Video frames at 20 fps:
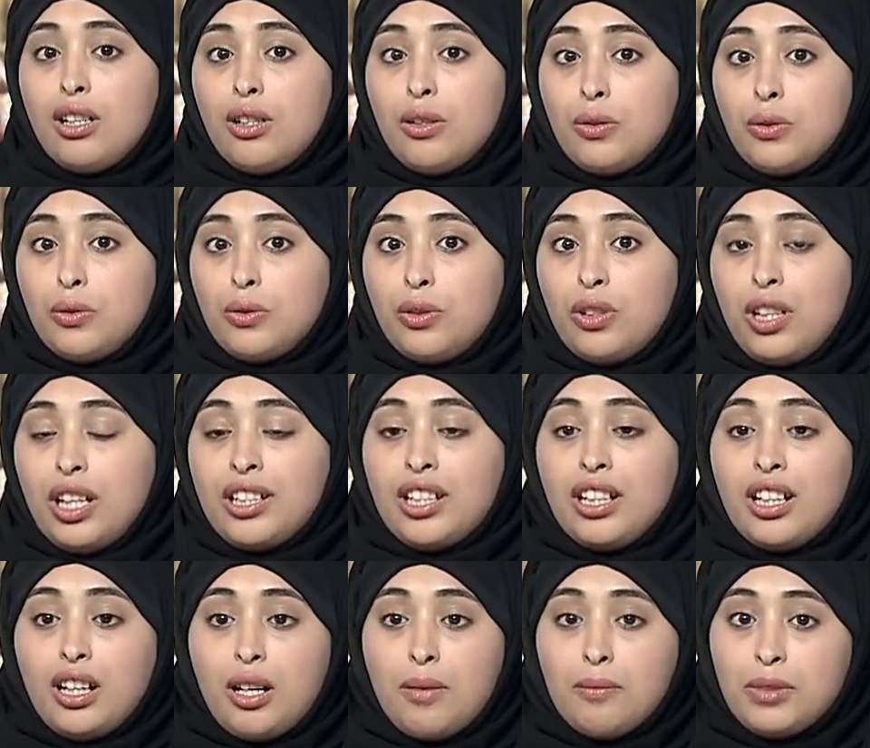آه،
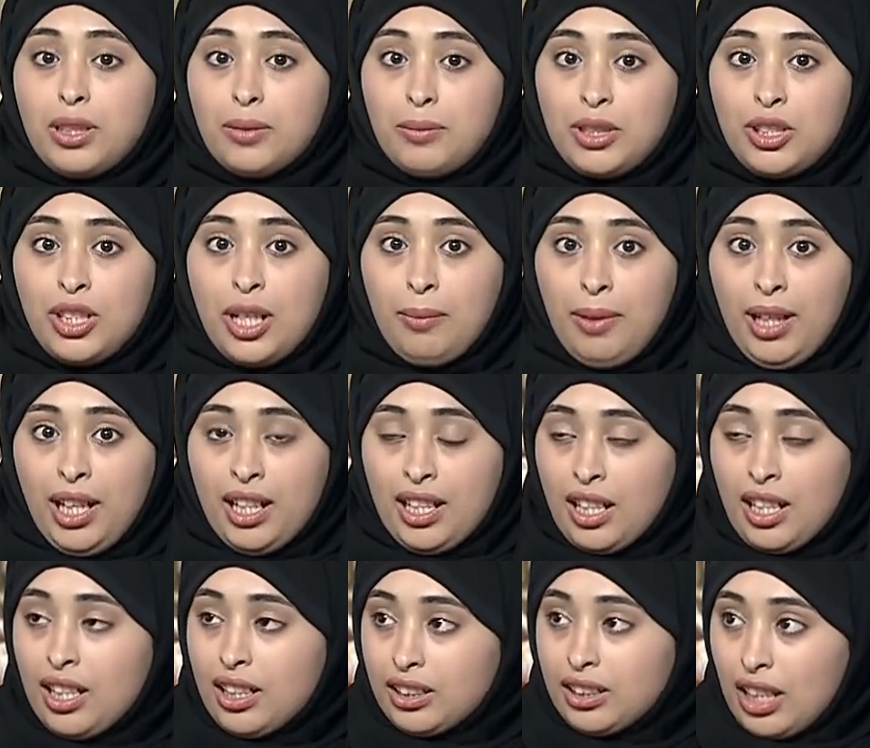وأنا قمت
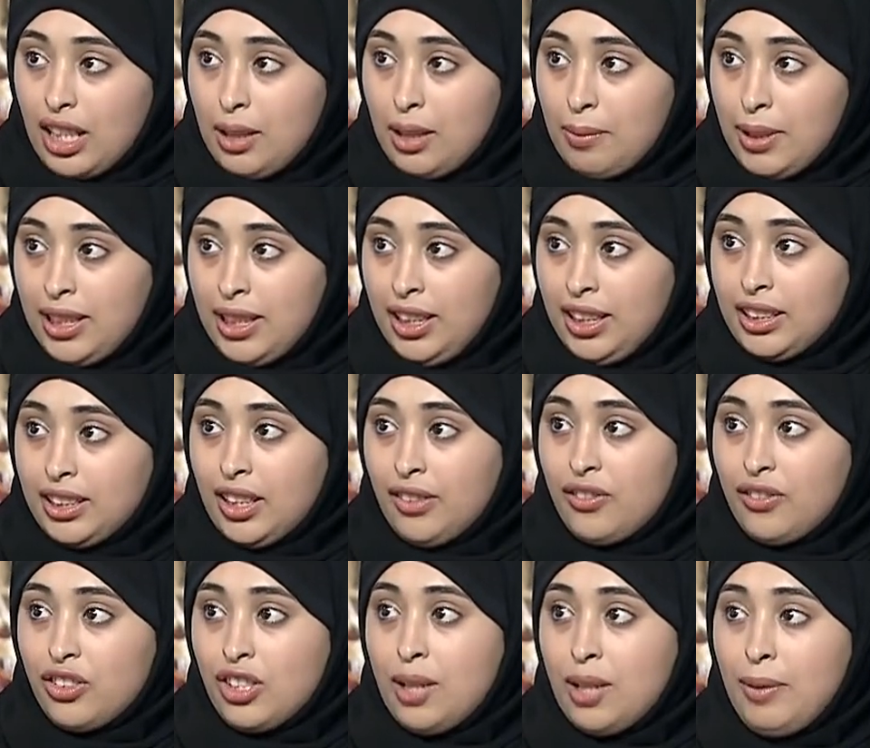بجمع آراء الطلبة اللي
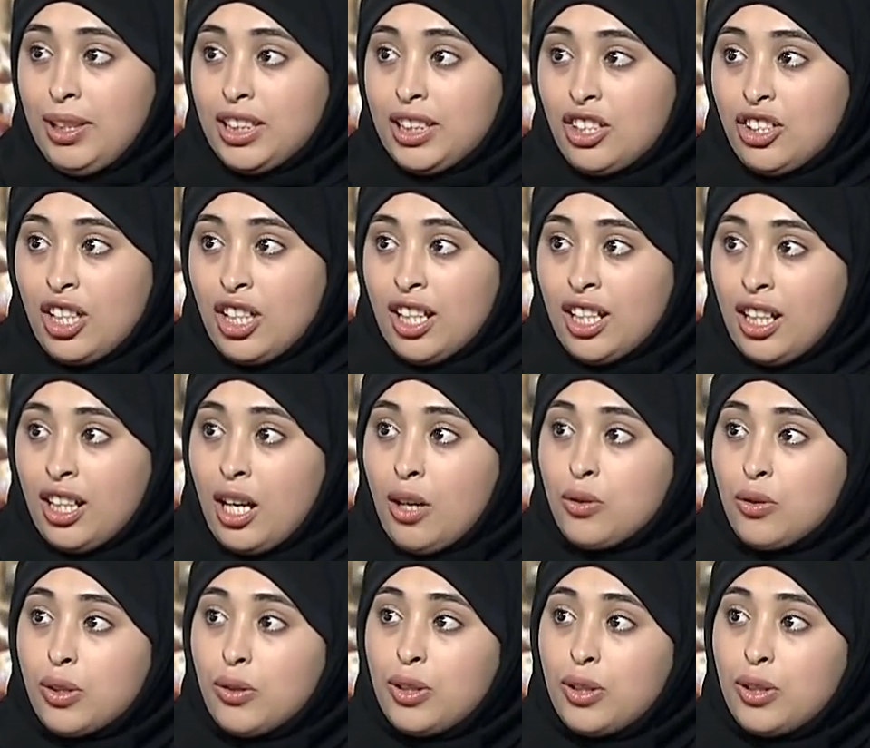عندنا في جامعة الشارقة